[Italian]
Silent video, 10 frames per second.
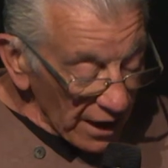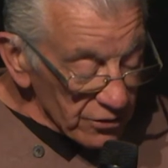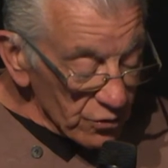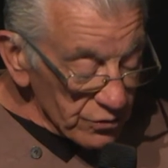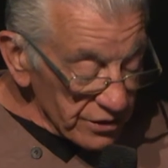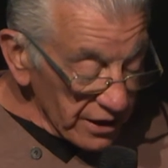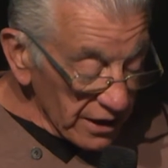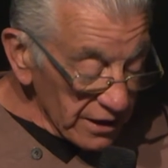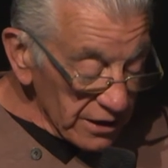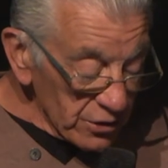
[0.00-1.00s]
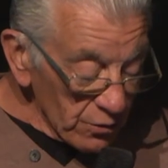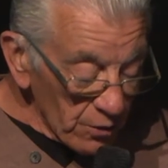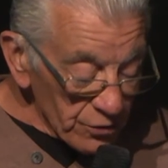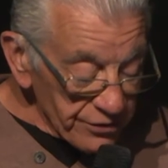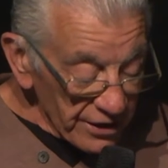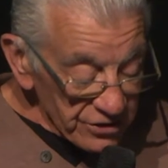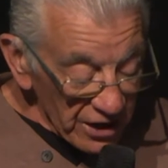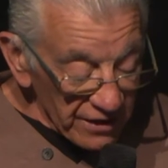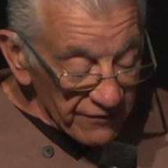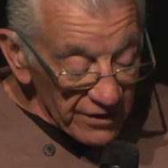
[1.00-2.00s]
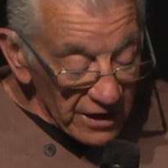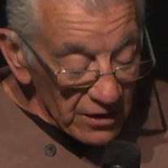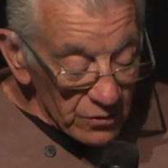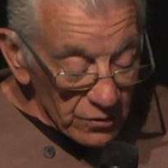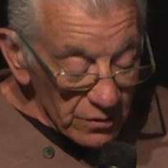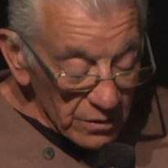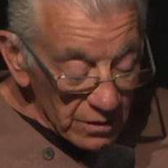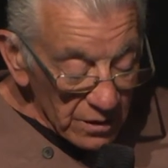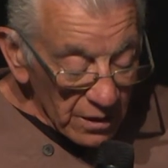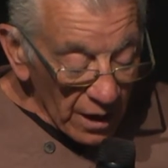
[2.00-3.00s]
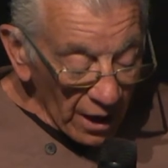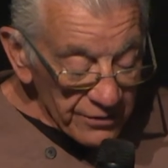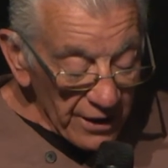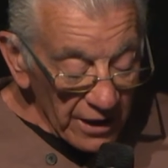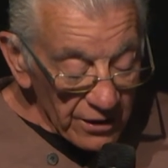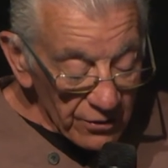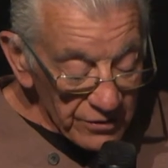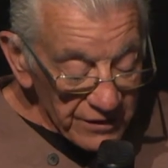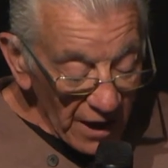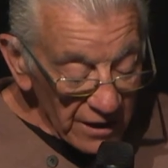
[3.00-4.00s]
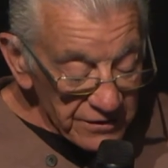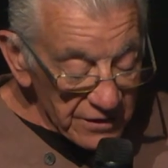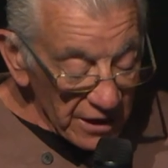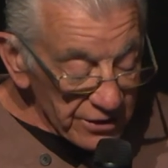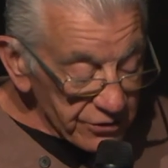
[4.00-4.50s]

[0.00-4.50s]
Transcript: Iunge in un monte cervello andai in Rosazia e